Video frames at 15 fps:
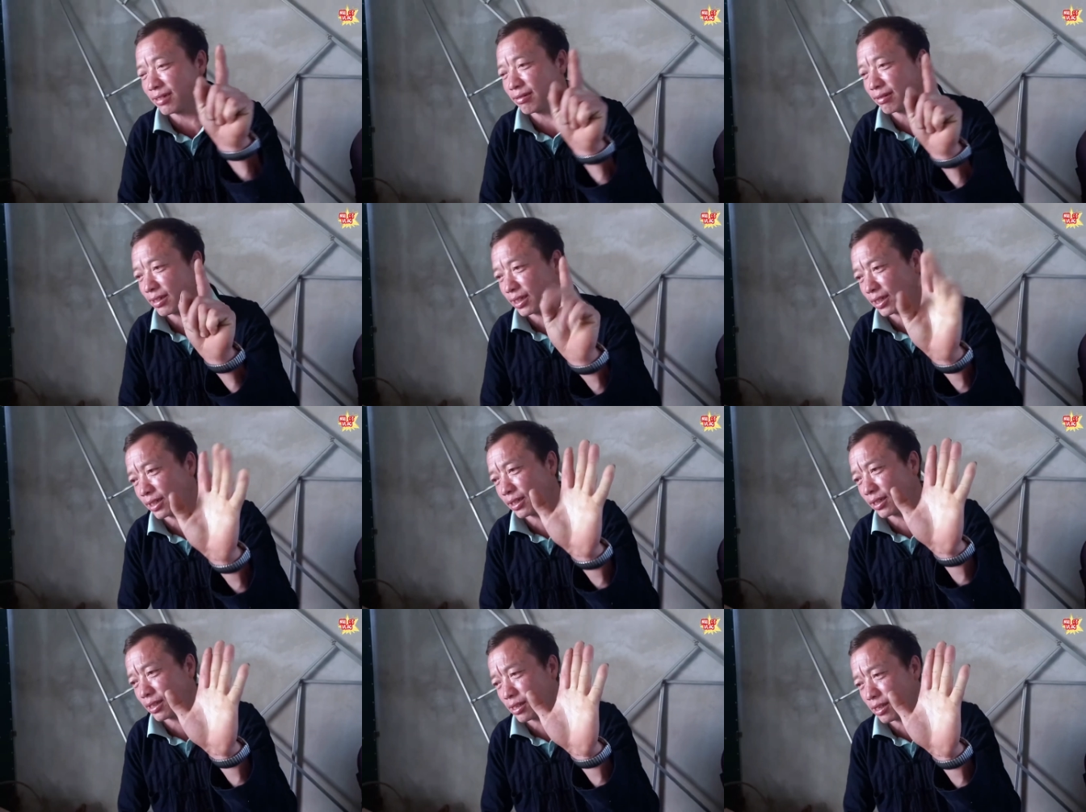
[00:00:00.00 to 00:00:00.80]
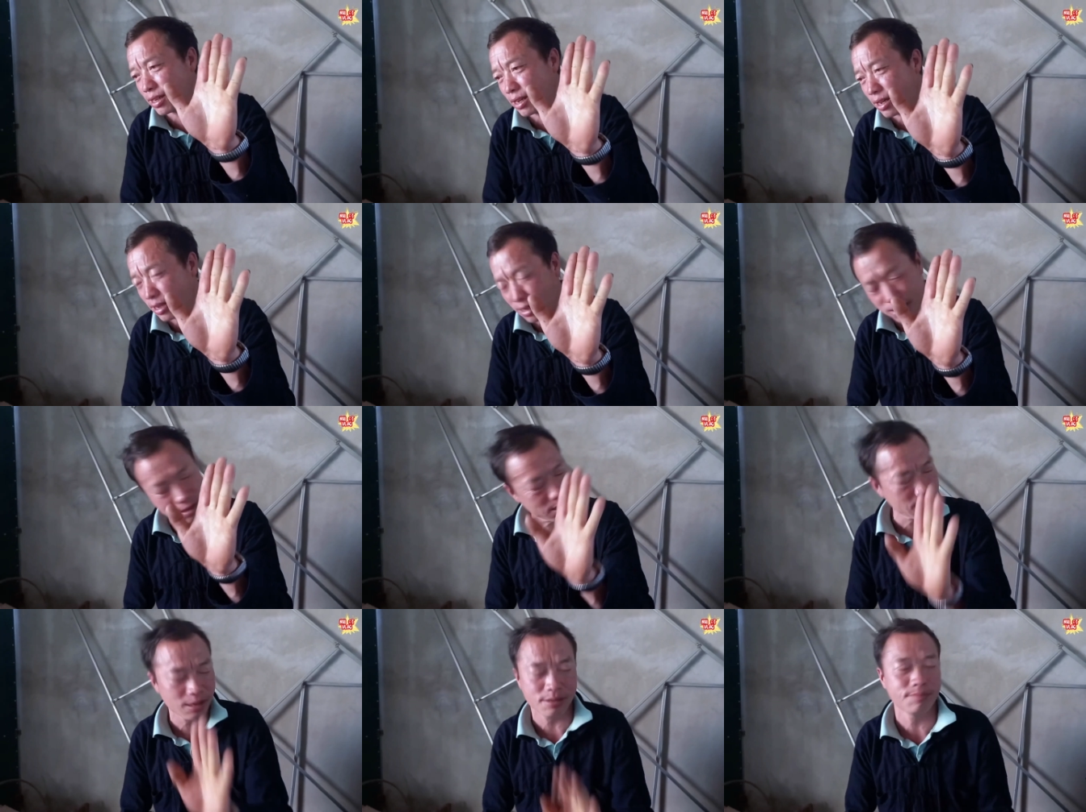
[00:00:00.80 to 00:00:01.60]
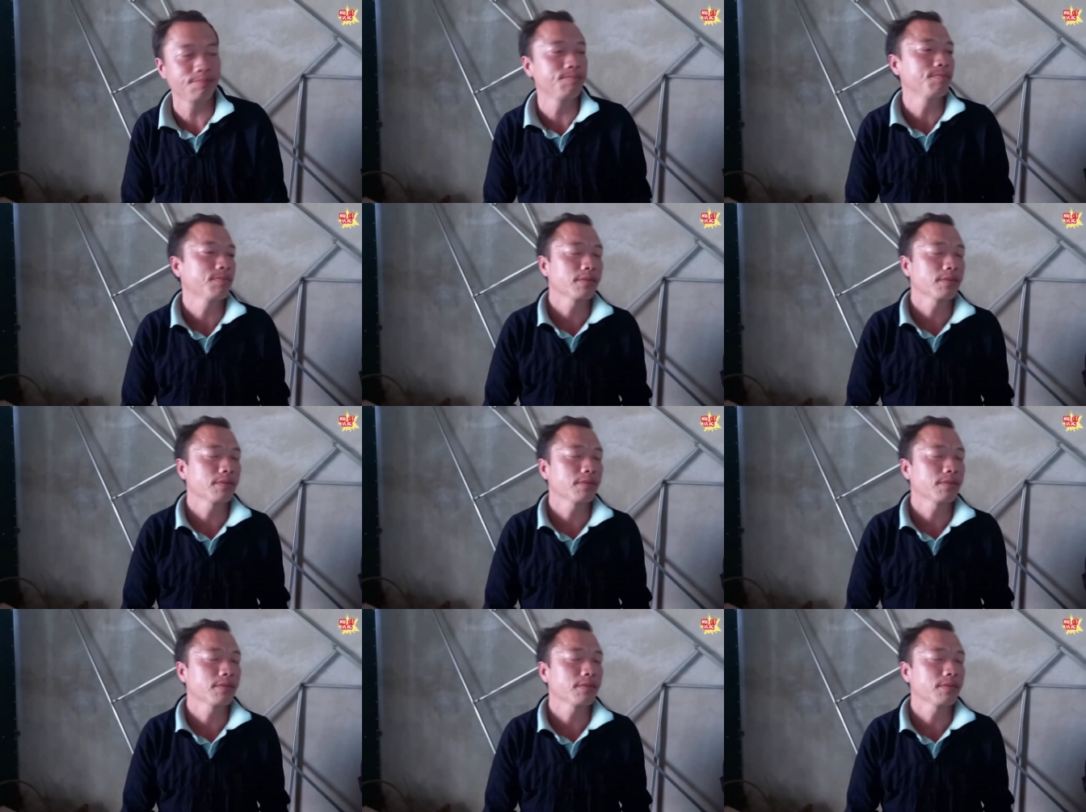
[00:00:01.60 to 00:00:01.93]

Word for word: cái sổ đỏ nào đứng tên của Thúy